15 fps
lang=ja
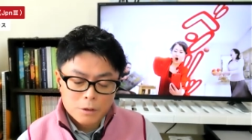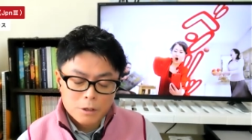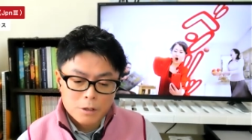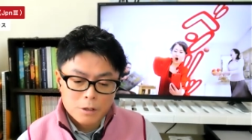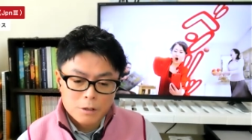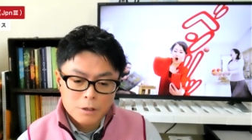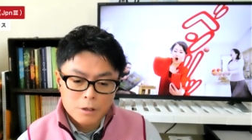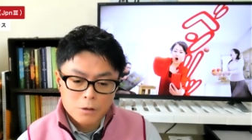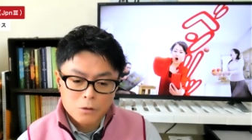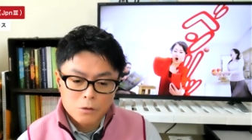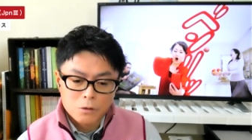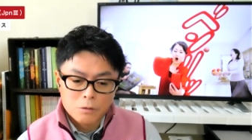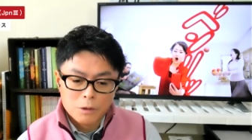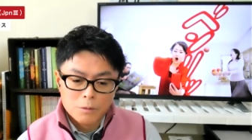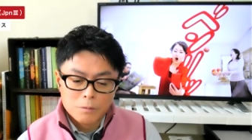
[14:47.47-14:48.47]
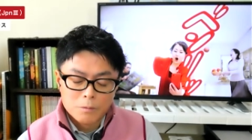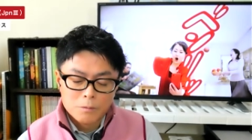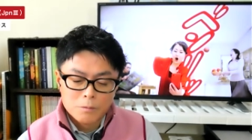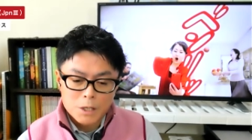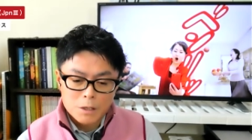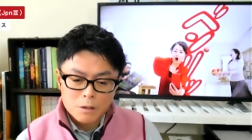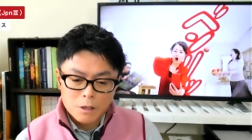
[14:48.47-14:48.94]
3頭は
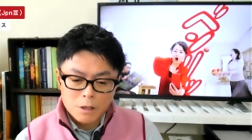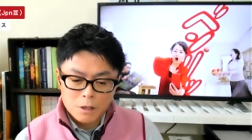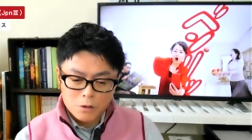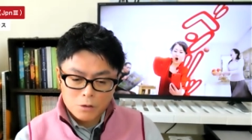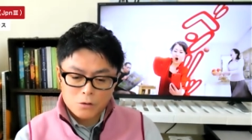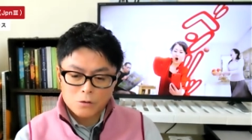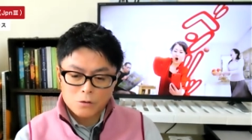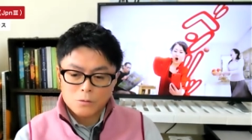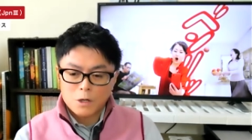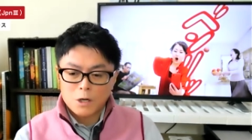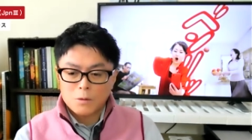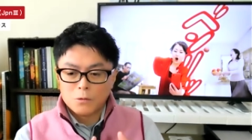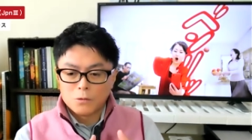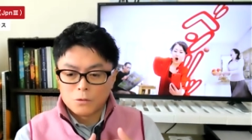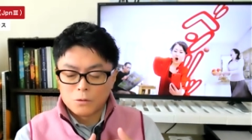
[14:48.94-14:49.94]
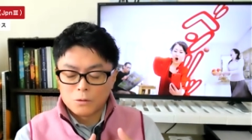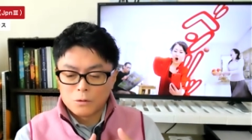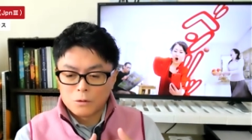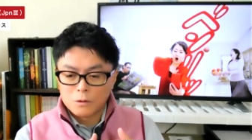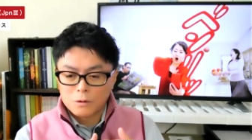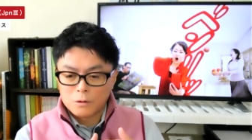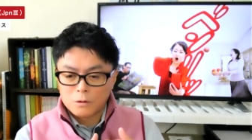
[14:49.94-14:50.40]
みんな1周前も
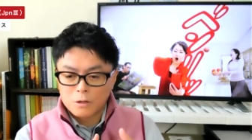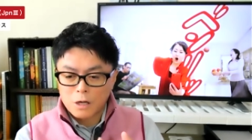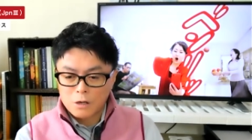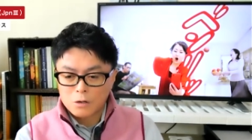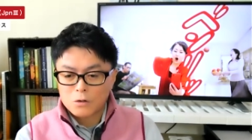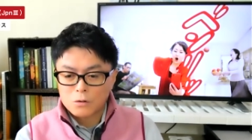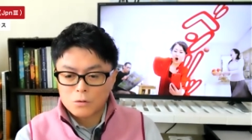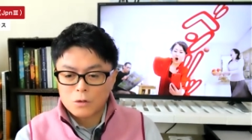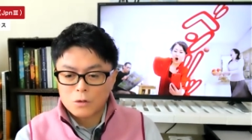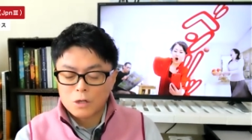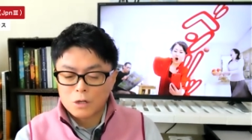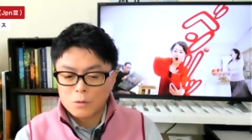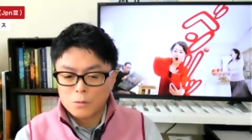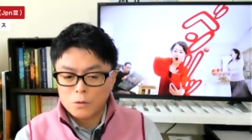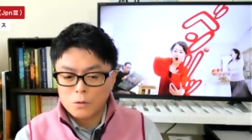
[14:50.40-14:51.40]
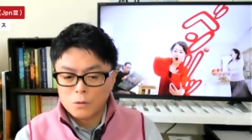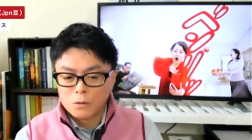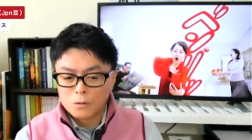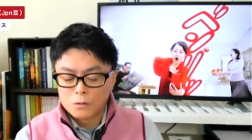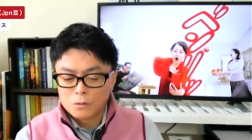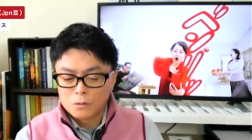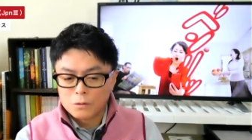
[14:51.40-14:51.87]
最終追い切り
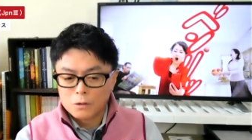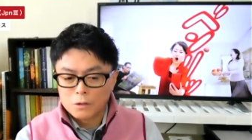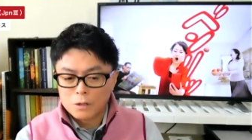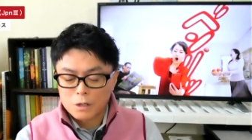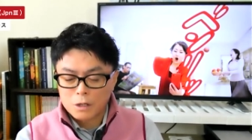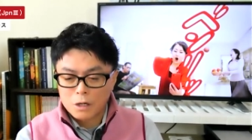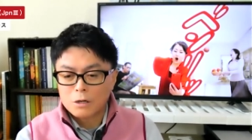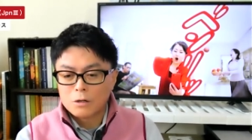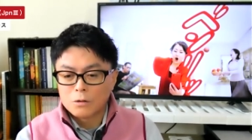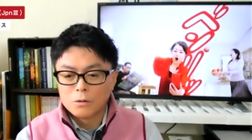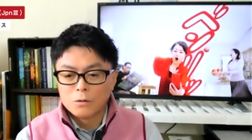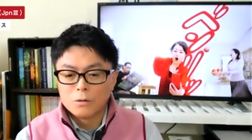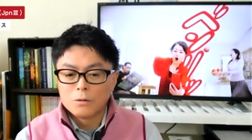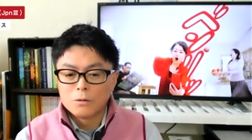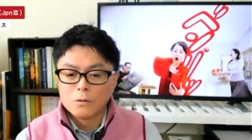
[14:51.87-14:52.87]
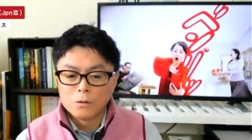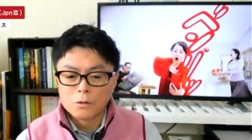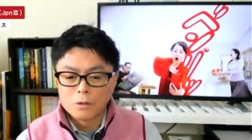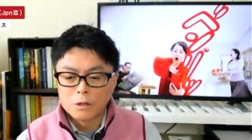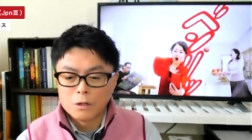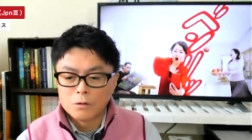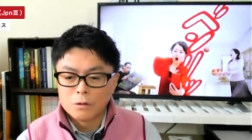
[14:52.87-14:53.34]
もしっかりと
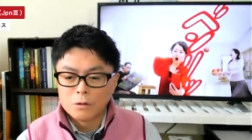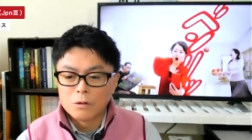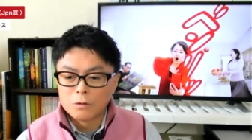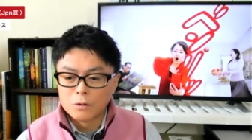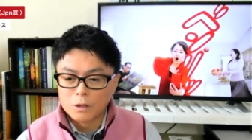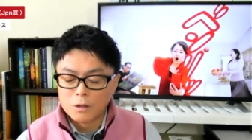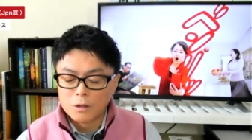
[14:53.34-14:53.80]
追ってるんですよね。